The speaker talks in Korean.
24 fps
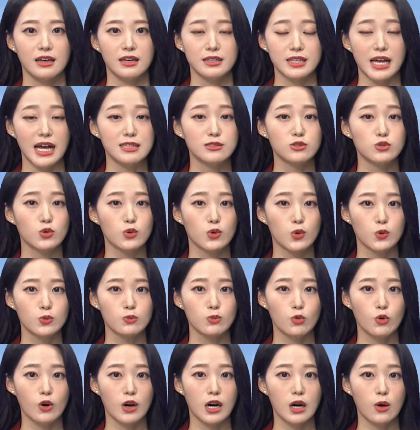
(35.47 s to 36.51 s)

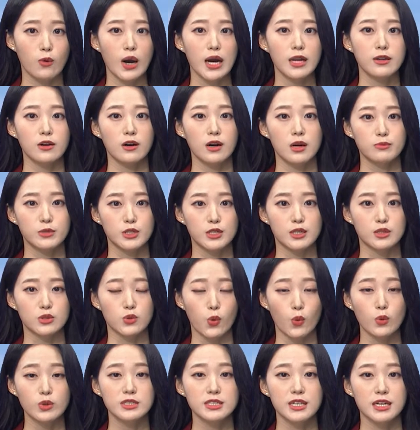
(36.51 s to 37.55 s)
단조로움과 화려함을
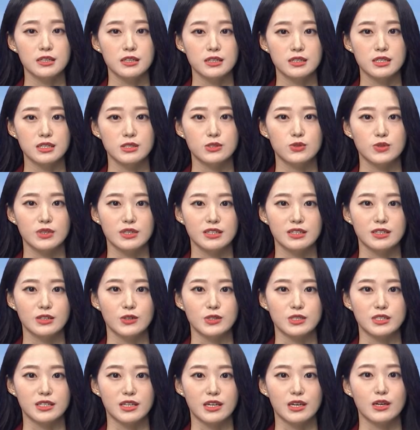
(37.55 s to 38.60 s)
동시에 느낄 수 있는
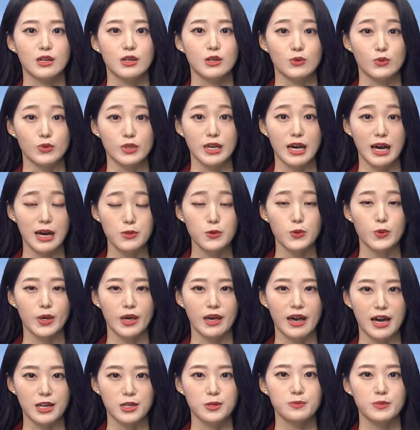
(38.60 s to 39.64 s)
것이 우리 한옥의
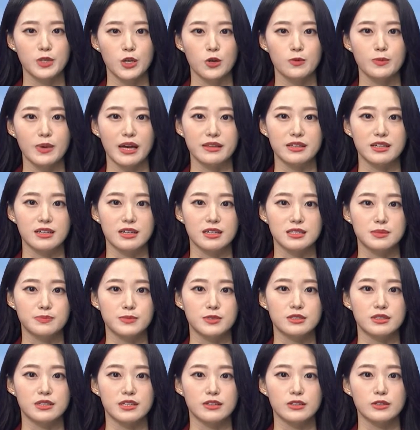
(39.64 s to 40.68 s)
아름다움이 아닐까
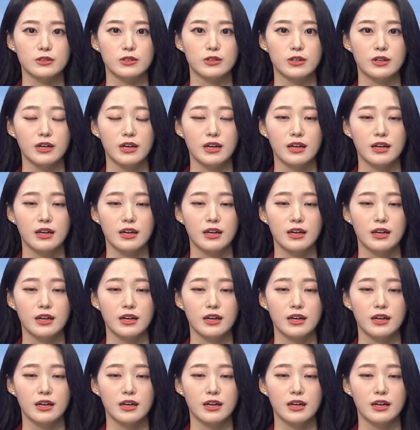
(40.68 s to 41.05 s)
싶은데요.